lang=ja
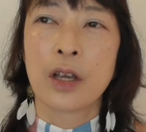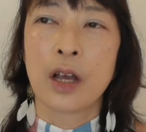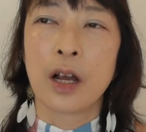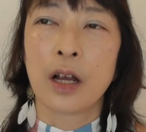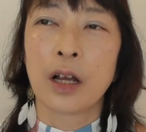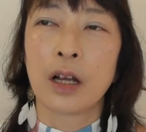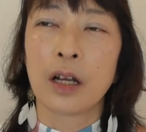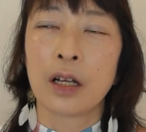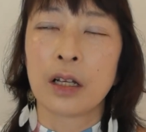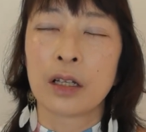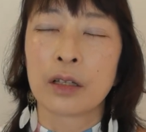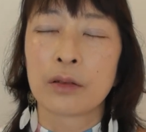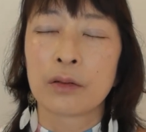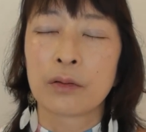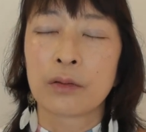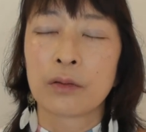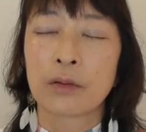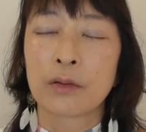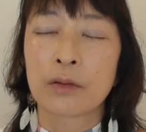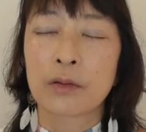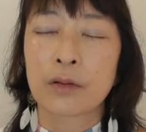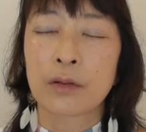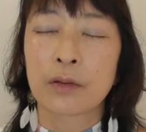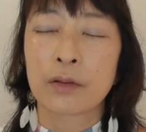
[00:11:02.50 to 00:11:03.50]
あ
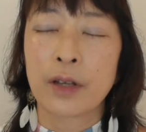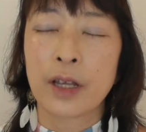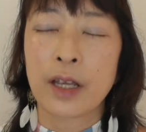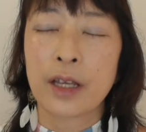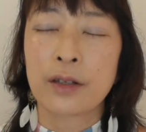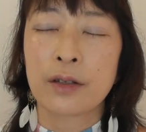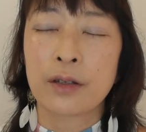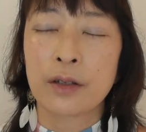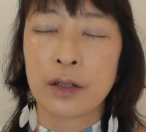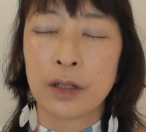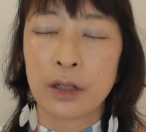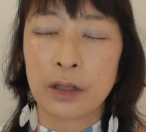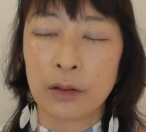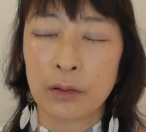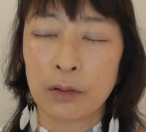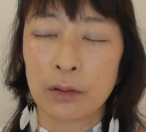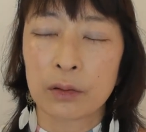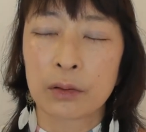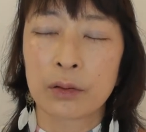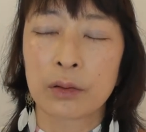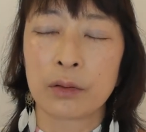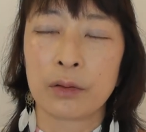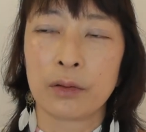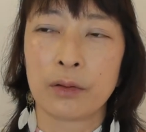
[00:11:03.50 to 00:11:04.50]
のその SEO
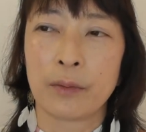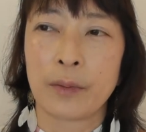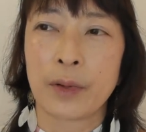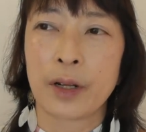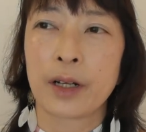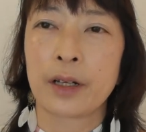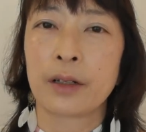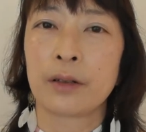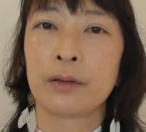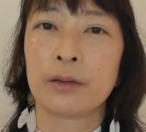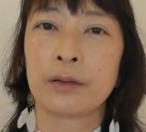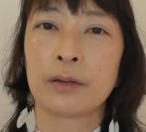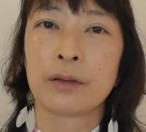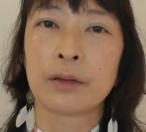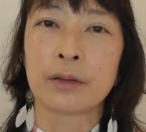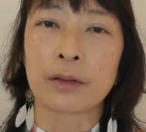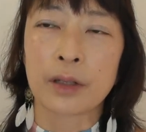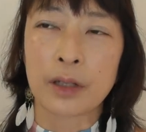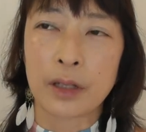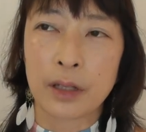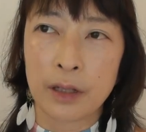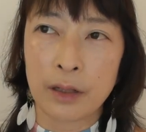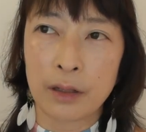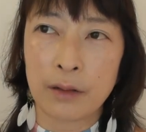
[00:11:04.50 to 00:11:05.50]
と呼ばれる
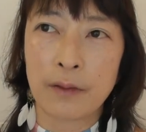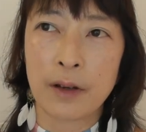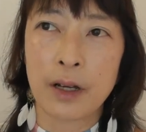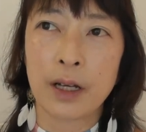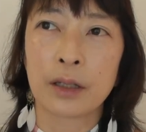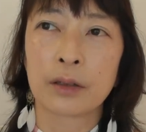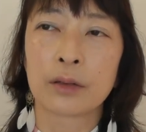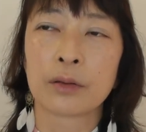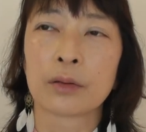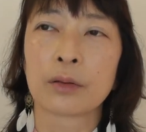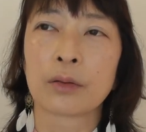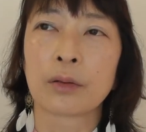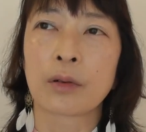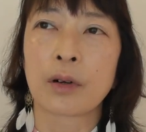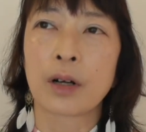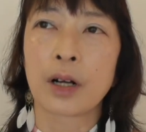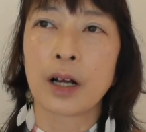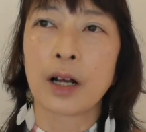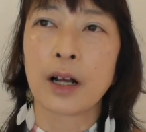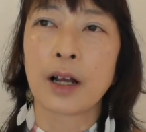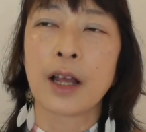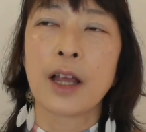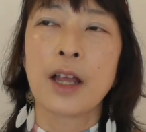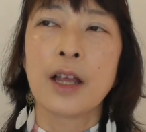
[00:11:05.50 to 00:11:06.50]
キーワードと
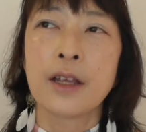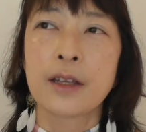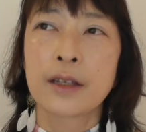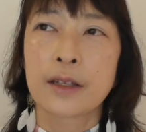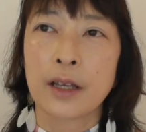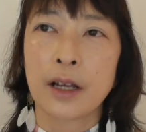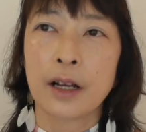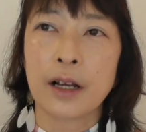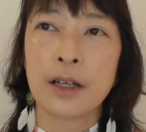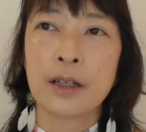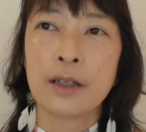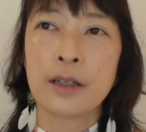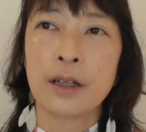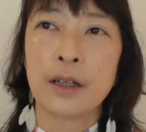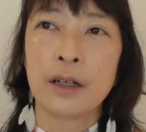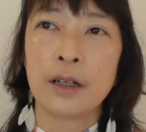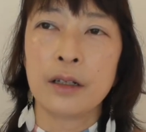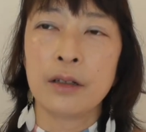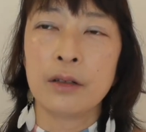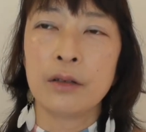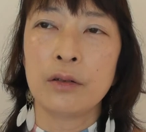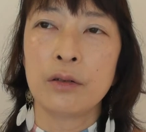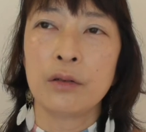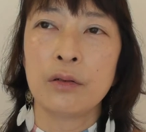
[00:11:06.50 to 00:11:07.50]
か探さ
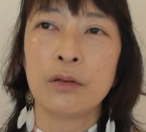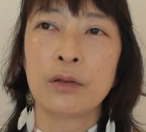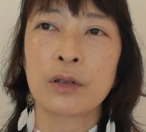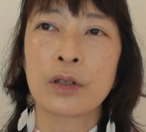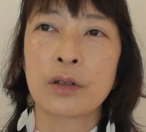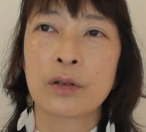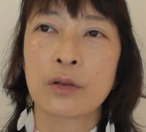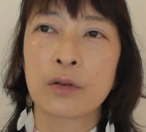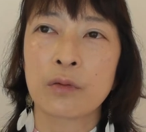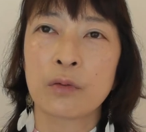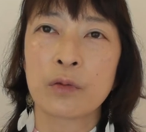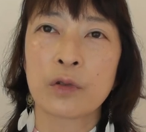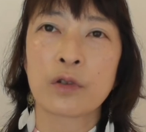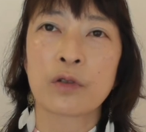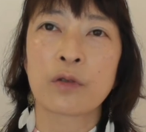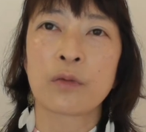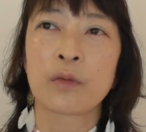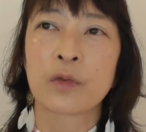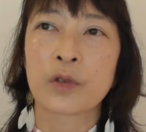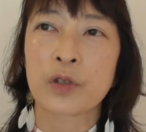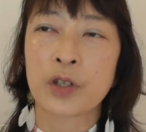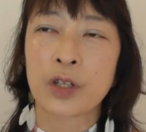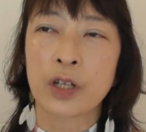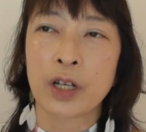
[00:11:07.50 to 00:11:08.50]
れるようにそもそ
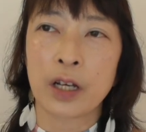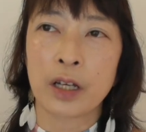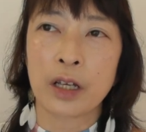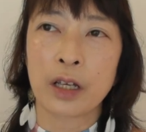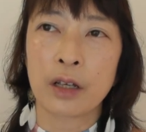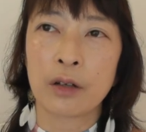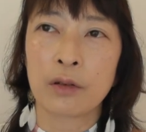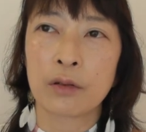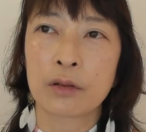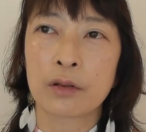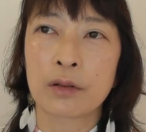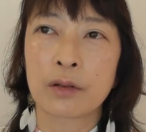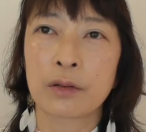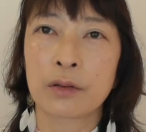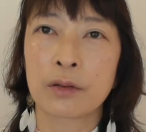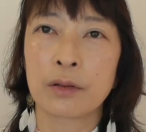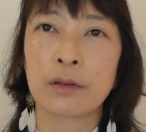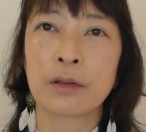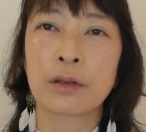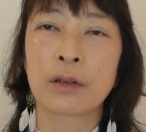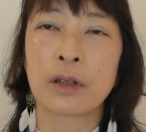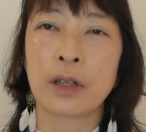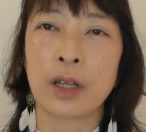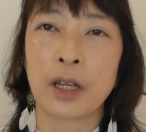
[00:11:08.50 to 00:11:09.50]
も仕掛けを
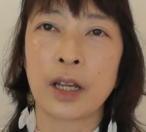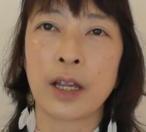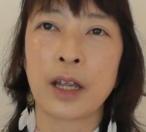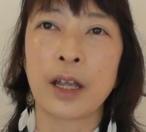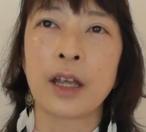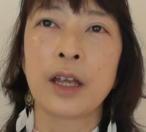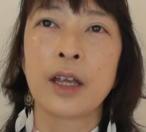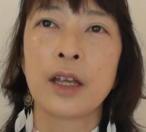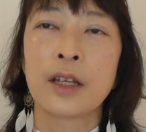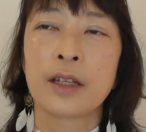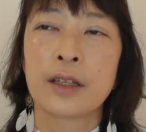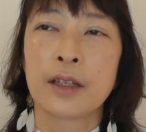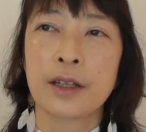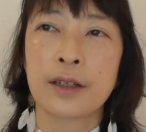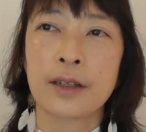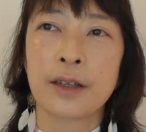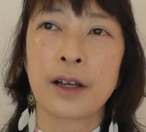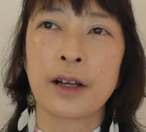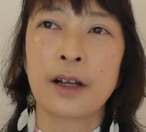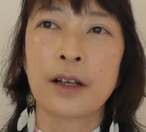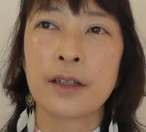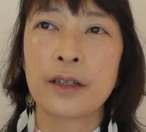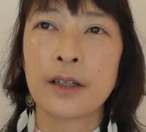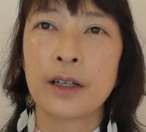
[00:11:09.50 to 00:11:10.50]
作ってで
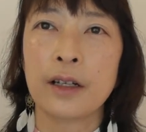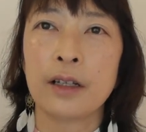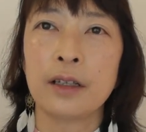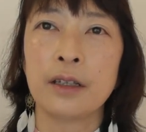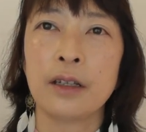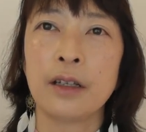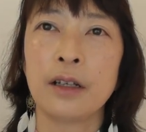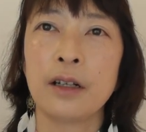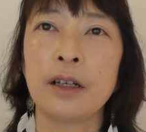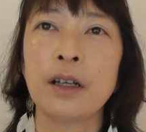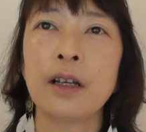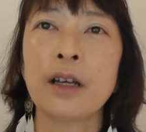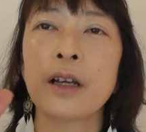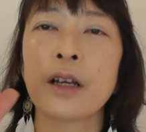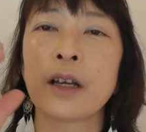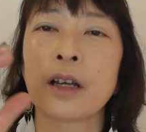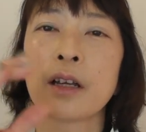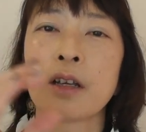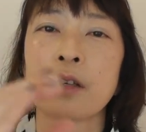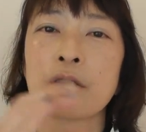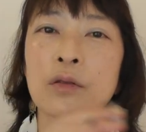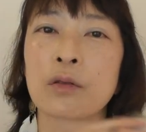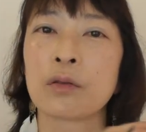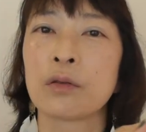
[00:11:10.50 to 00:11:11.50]
探された
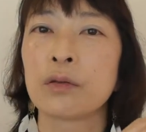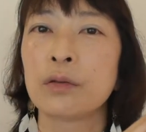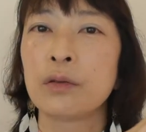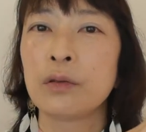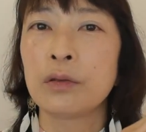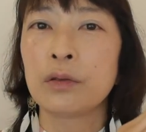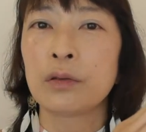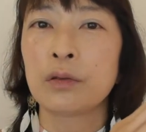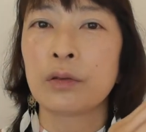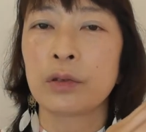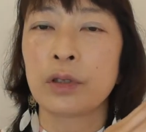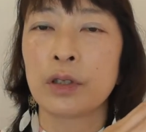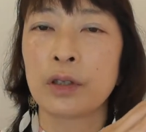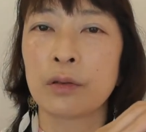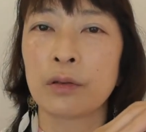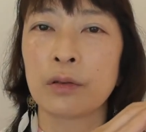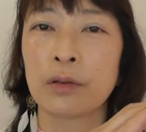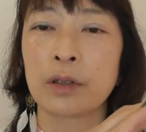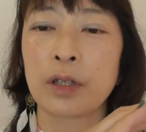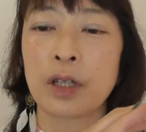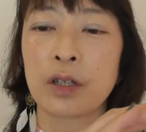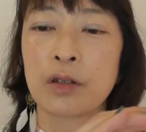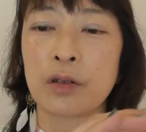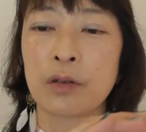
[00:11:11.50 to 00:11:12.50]
らそのルートに
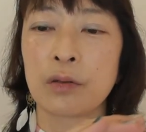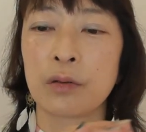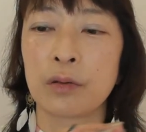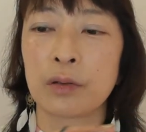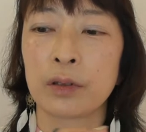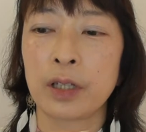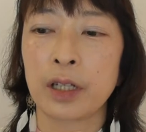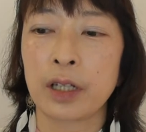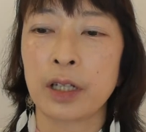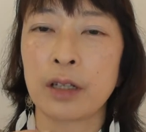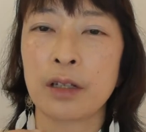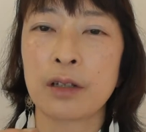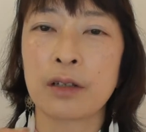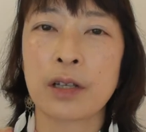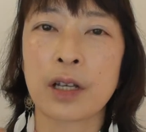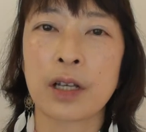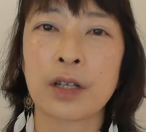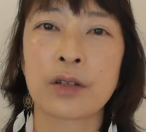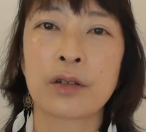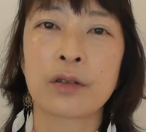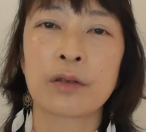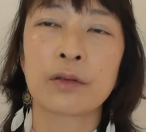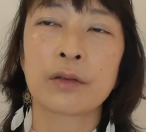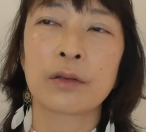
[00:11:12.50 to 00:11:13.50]
乗って自動的に
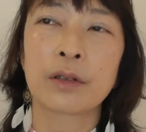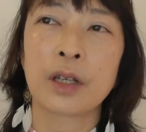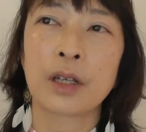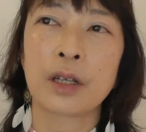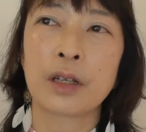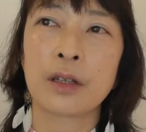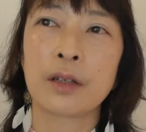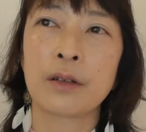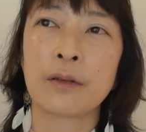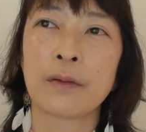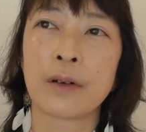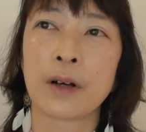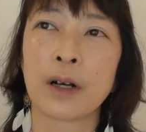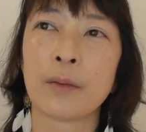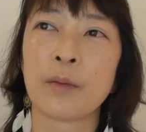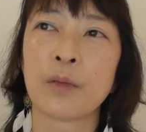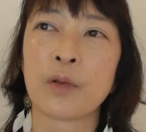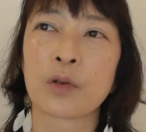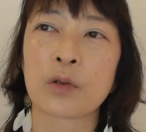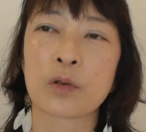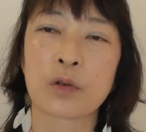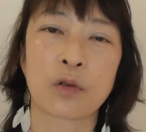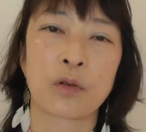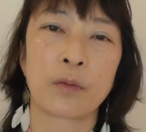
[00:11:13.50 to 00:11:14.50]
最終的には
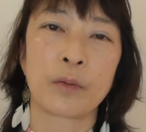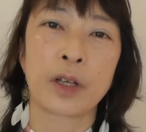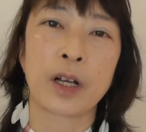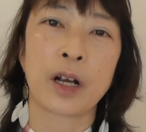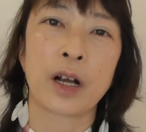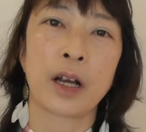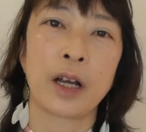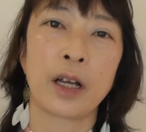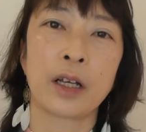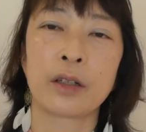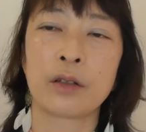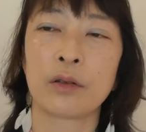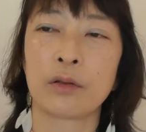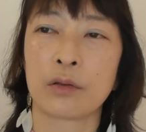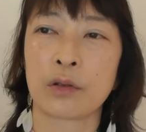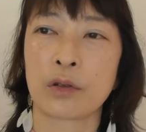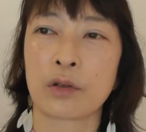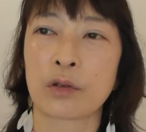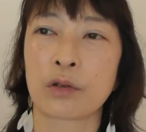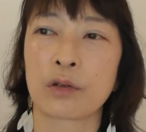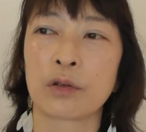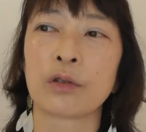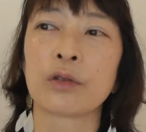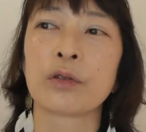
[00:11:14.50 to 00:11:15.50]
申し込みが入るように
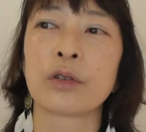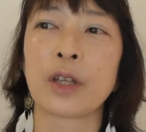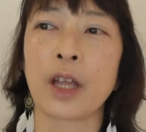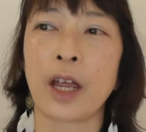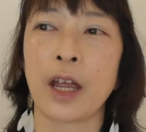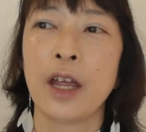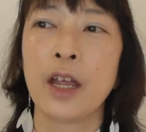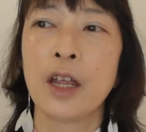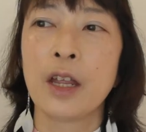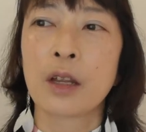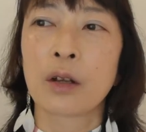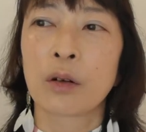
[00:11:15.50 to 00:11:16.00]
作るって